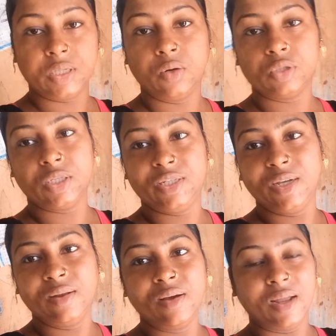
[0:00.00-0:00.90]
বিছনা
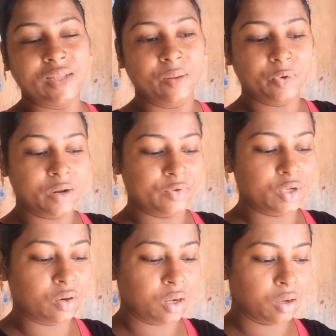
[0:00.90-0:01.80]
ছিল আর তারপরে
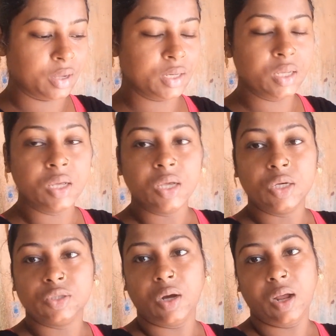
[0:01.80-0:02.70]
ভিডিও করা হয়নি
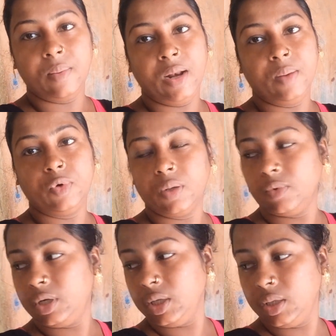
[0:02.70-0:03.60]
সকালবেলা
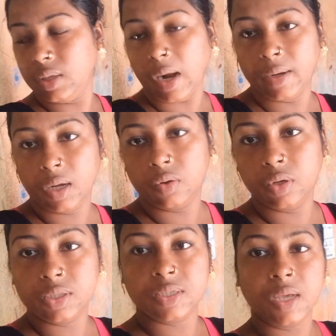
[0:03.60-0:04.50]
মোটামুটি রান্না
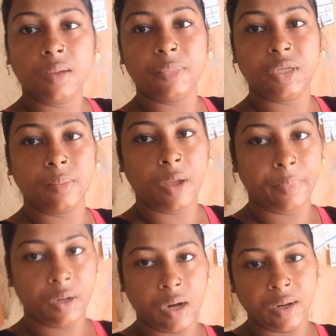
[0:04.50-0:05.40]
হয়েছে মিঠির
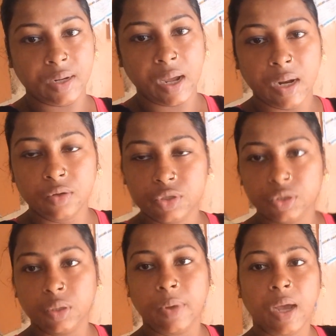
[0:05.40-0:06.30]
পাপার ডাল আলু
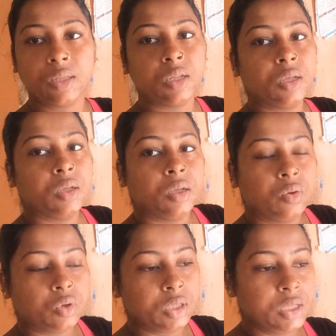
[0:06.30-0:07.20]
সিদ্ধ ভাত
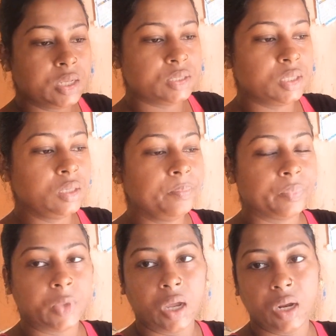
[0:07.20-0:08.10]
করে দিয়েছি
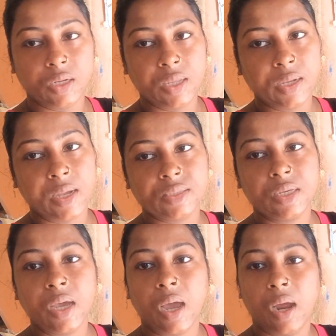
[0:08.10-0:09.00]
নিয়ে
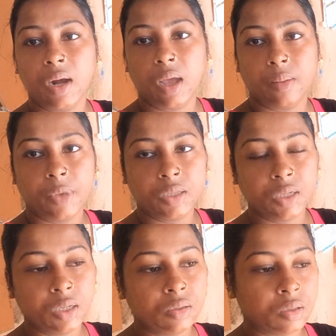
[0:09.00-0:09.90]
গেছে আর
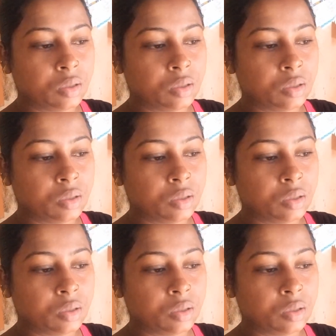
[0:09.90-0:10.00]
আমাদের